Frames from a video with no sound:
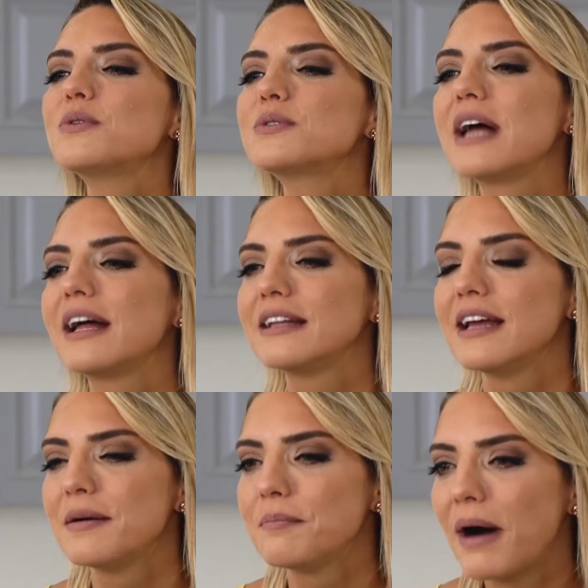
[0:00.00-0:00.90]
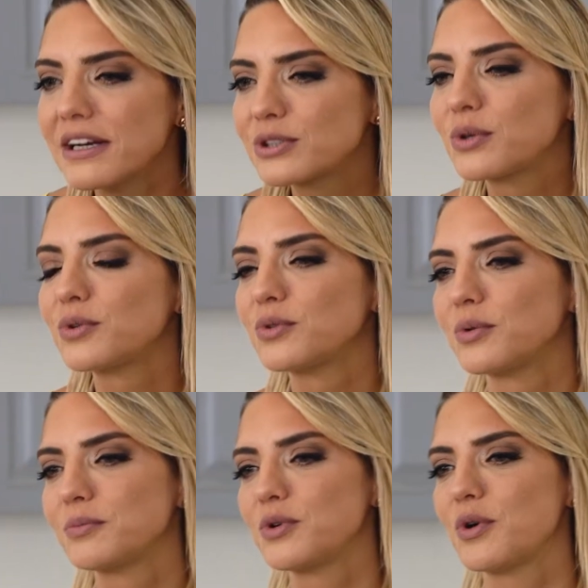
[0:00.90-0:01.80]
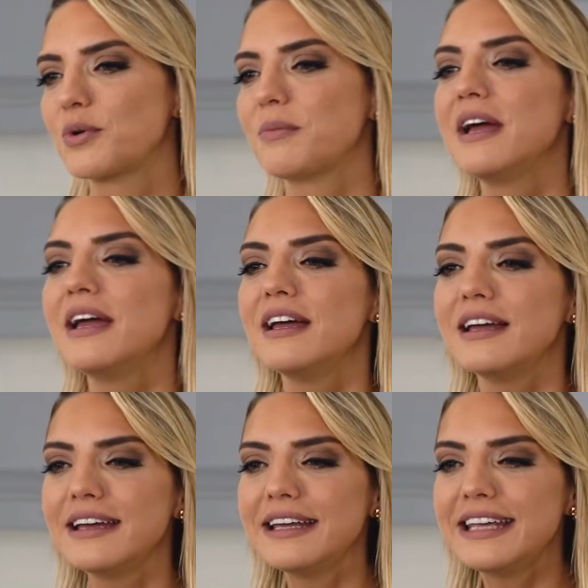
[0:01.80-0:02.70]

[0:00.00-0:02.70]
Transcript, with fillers: yüzden baş konuğum diyorum e,